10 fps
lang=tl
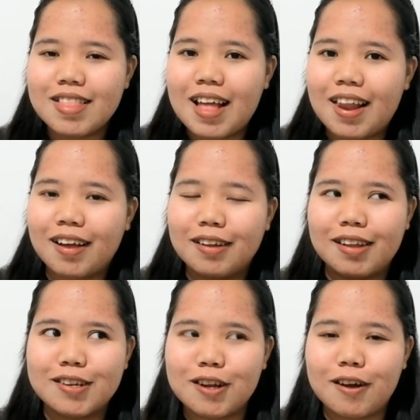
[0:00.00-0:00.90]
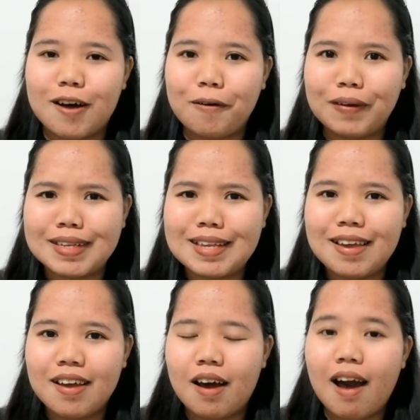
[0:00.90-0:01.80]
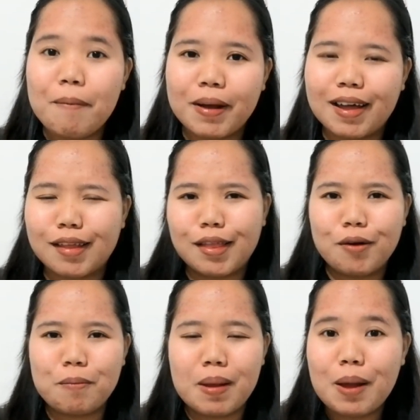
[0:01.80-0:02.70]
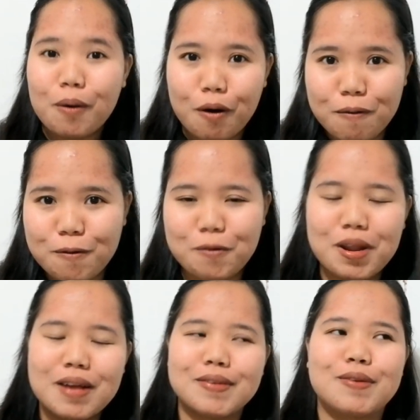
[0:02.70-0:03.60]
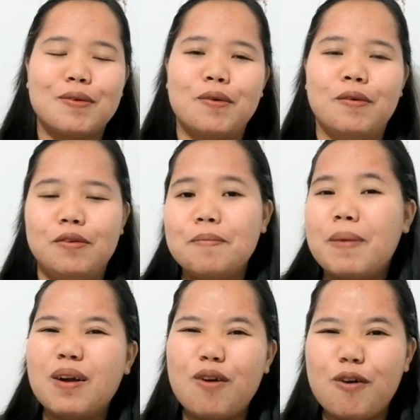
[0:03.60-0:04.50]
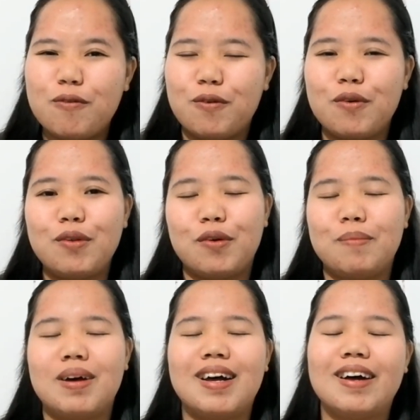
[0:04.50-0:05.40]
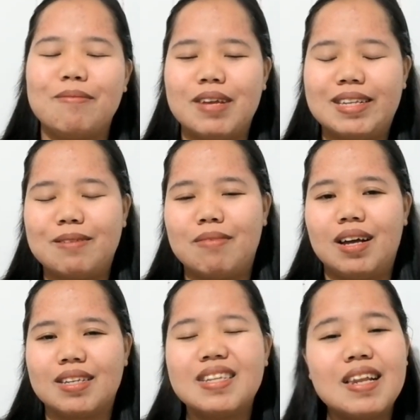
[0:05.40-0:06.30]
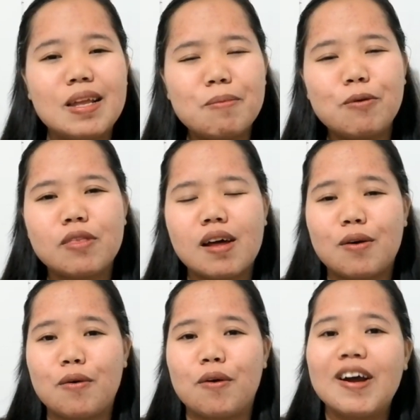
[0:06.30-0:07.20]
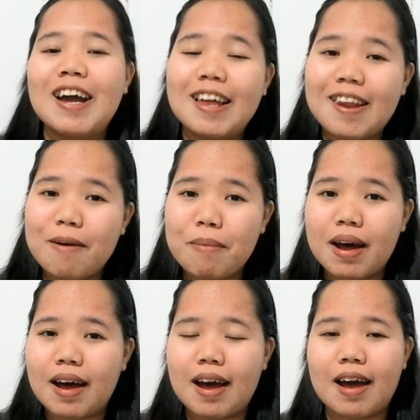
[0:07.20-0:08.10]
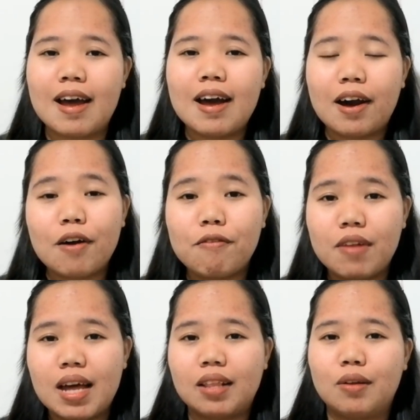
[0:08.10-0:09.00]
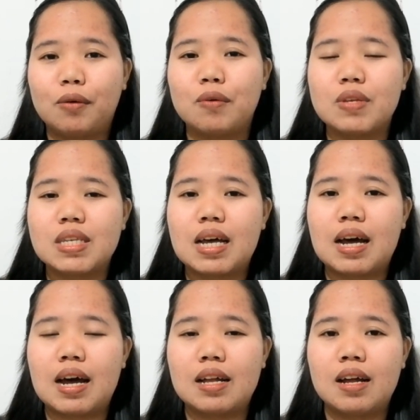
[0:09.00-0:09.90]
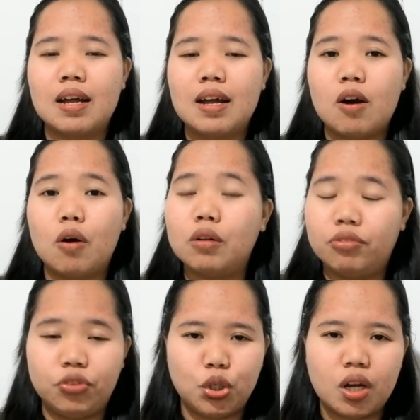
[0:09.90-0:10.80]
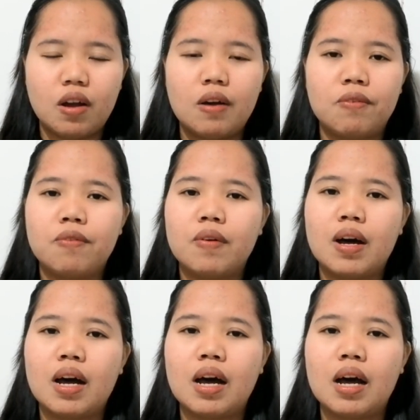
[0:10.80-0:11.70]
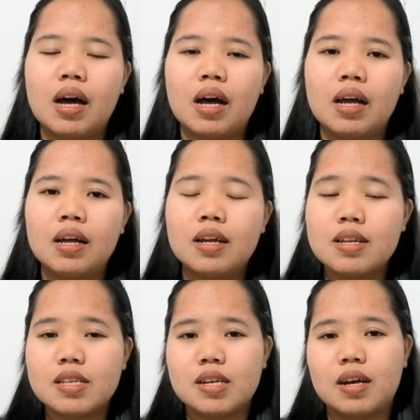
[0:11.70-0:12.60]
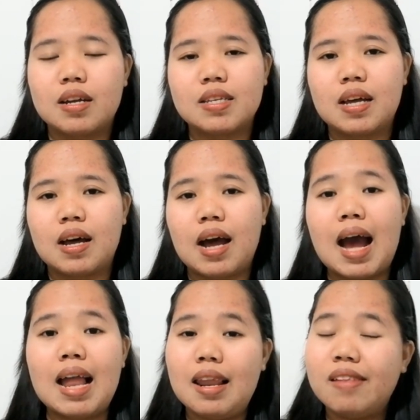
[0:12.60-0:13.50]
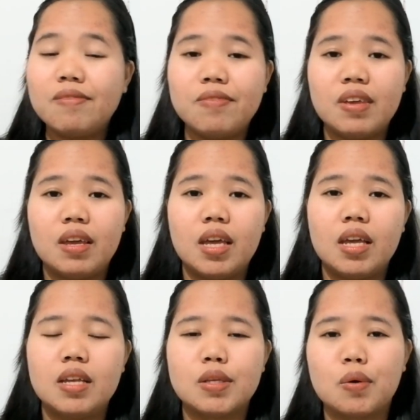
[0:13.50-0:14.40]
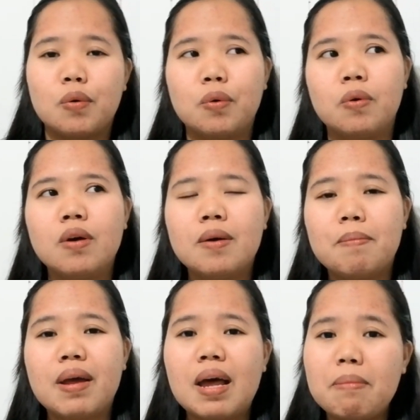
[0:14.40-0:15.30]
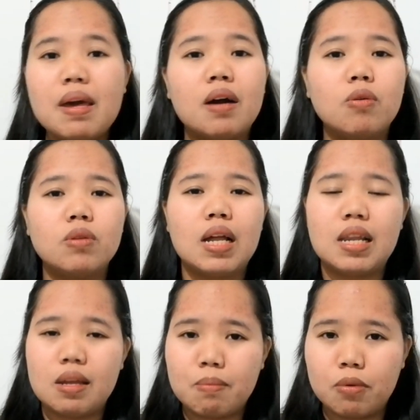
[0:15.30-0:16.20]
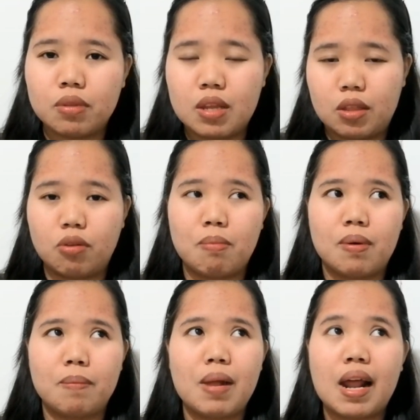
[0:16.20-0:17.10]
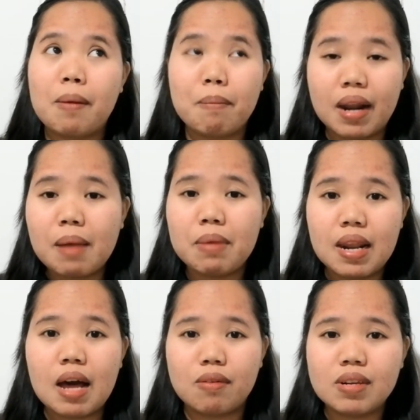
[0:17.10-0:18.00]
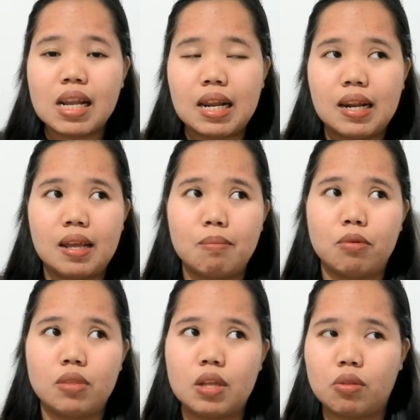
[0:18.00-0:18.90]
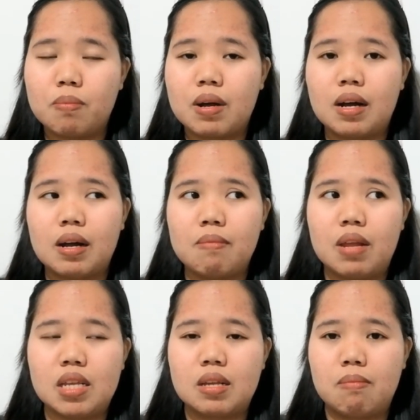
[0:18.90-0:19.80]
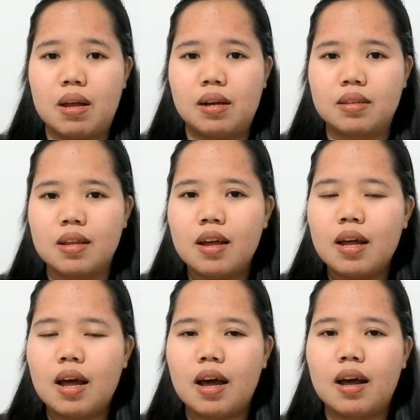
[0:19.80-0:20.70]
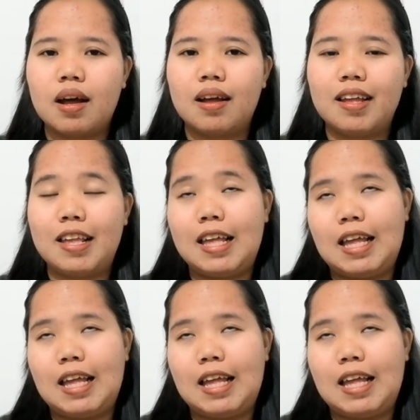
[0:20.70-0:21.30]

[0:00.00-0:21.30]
na talaga na-shock ako kasi ah, pagkarating ko palang off ko na. So, yung pag-off ko noon mga ka-blessed vlogs, nilibot ako na mga ka-flat ko sa Old Jaffa, tsaka sa Allenby. So, marami akong nalibot dito. Mara marami na akong nalilibot dito mga ka-blessed vlogs. Uh, ah,